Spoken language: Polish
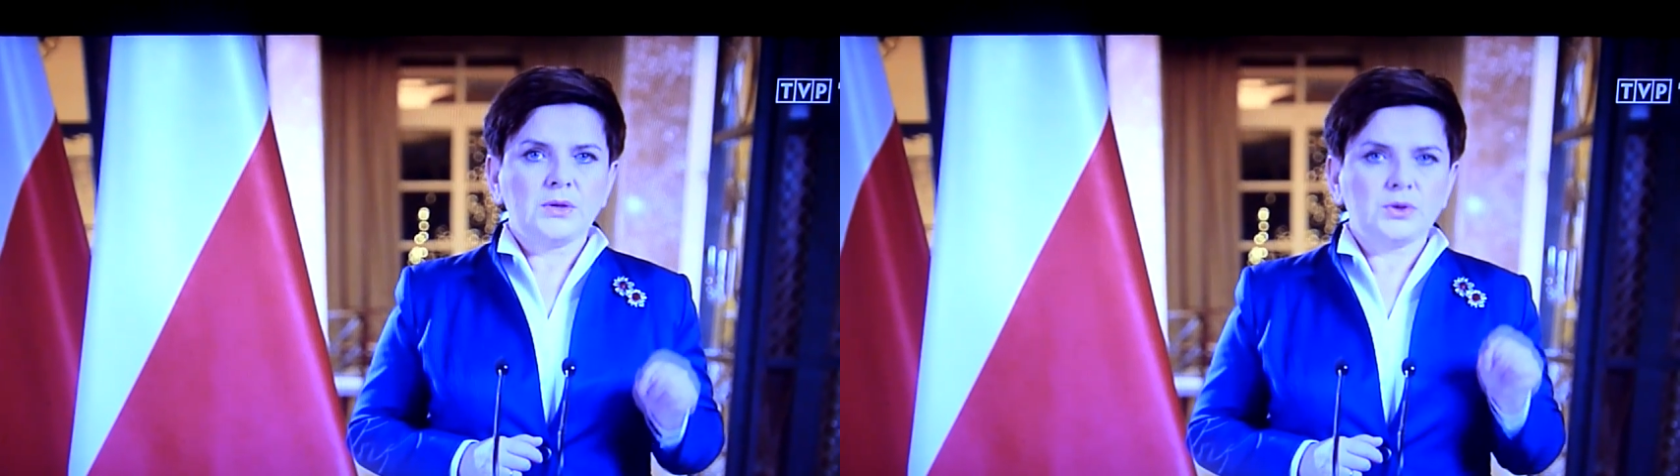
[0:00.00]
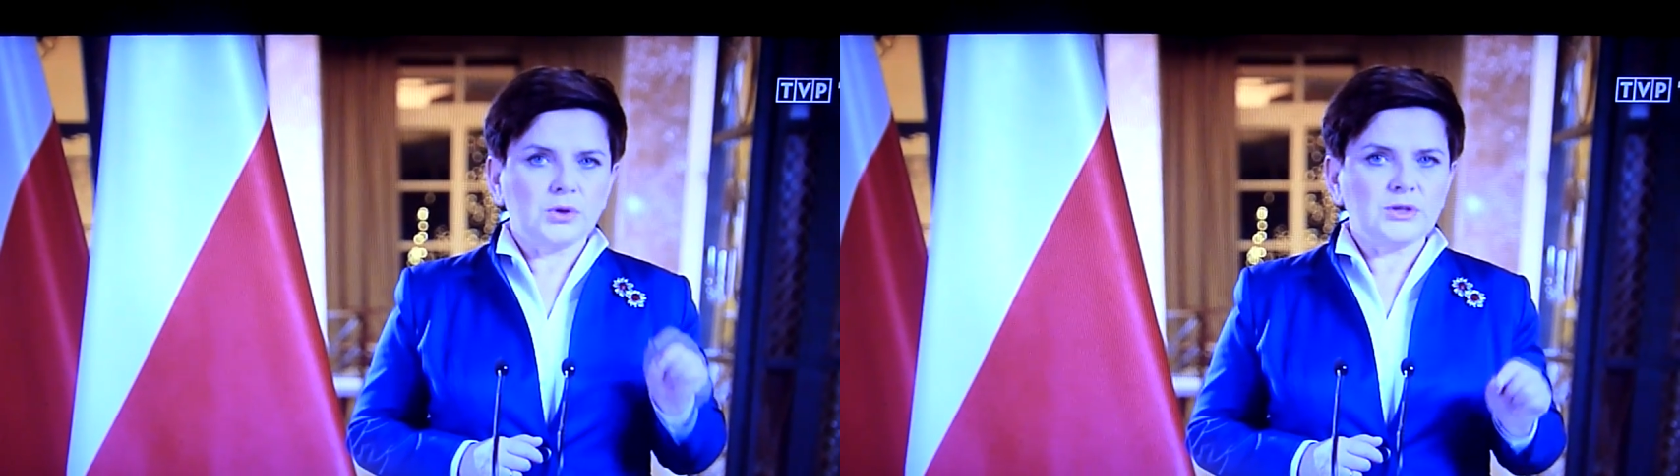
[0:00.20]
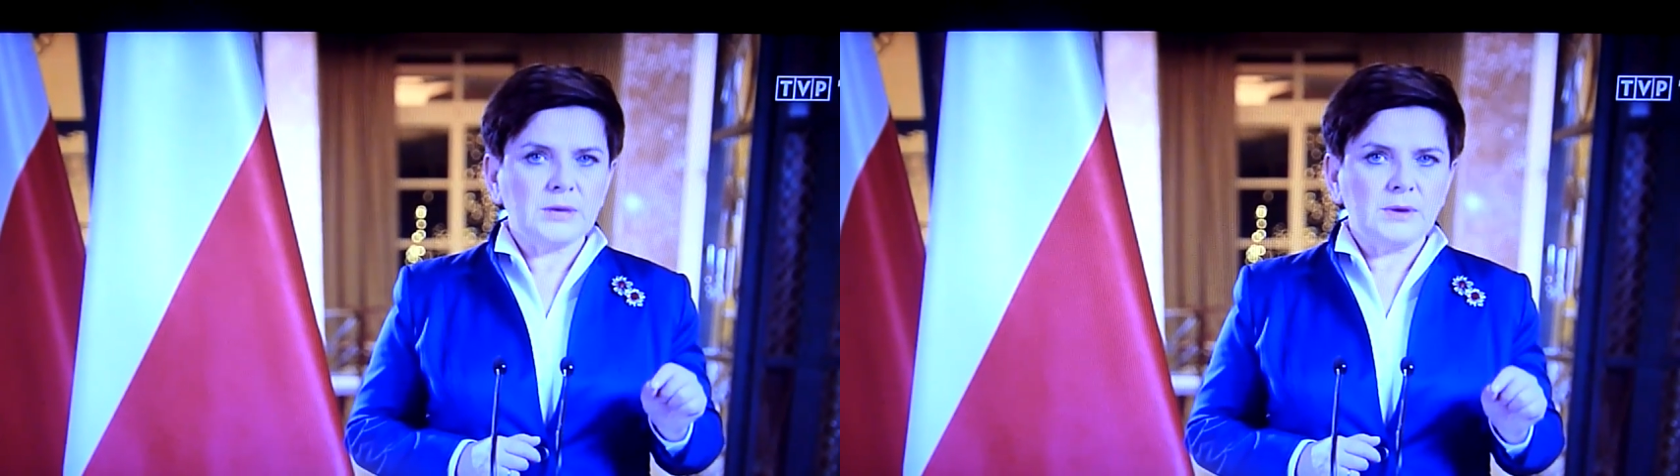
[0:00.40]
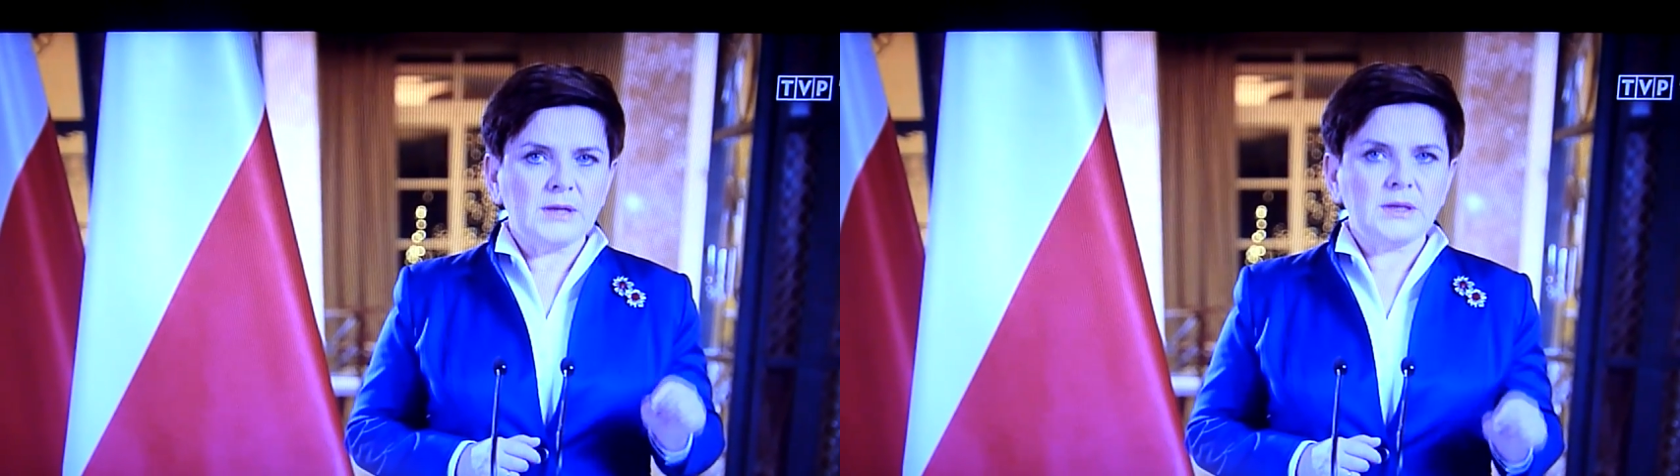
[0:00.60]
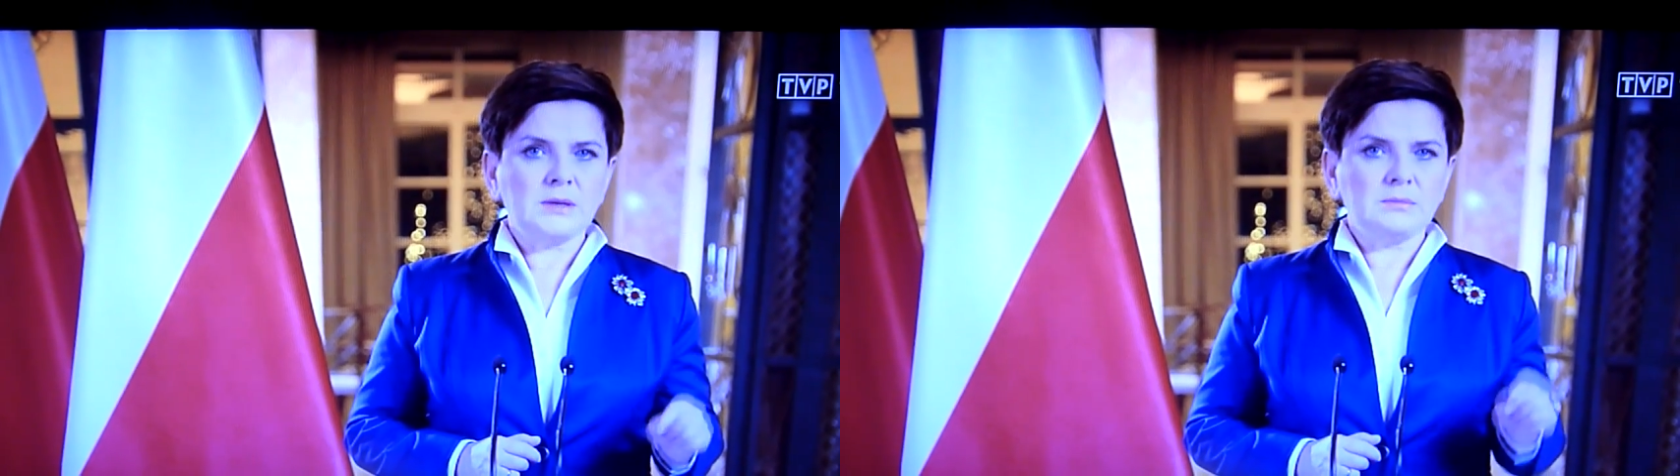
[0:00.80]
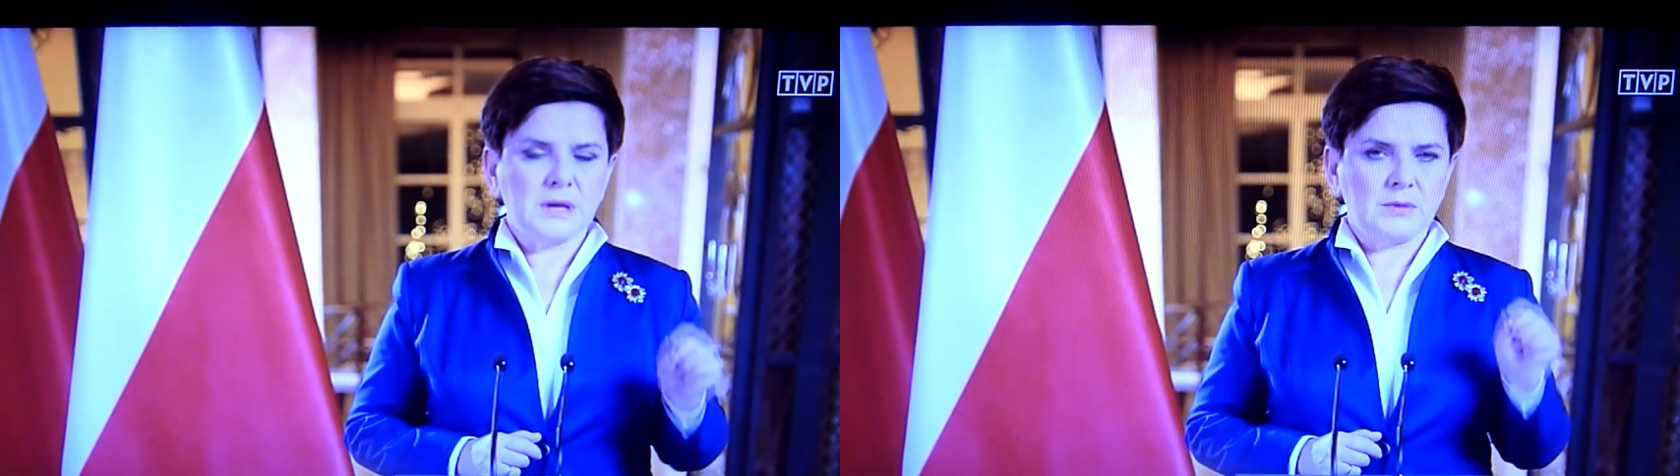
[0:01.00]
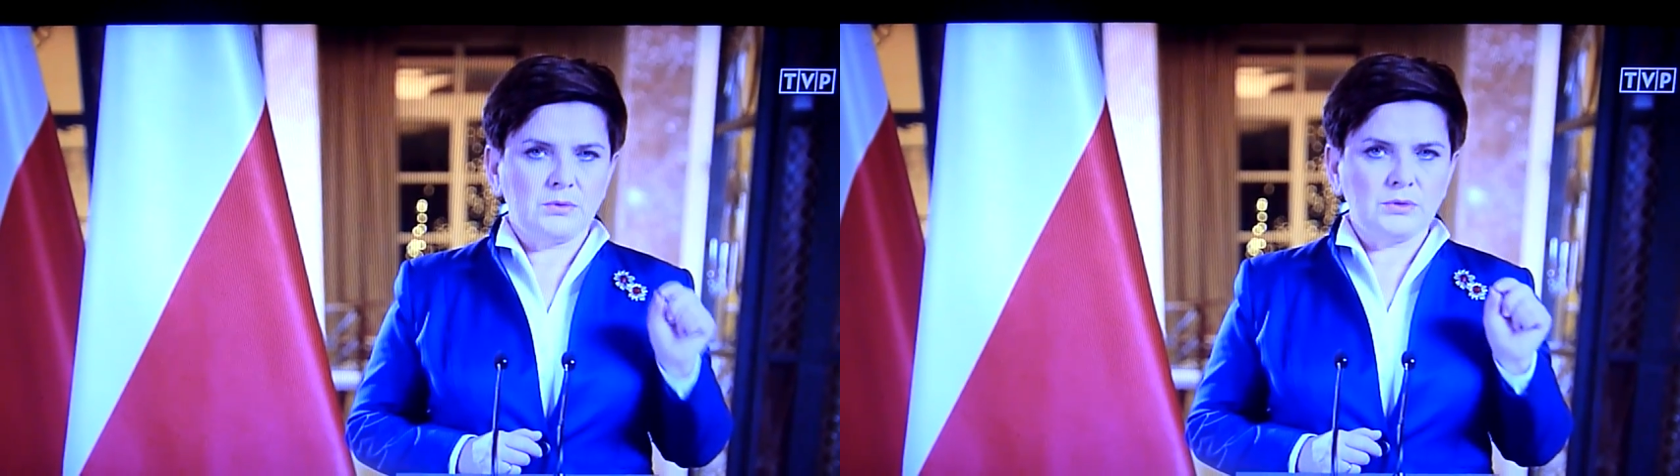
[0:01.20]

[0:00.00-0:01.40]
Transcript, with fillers: To działanie miało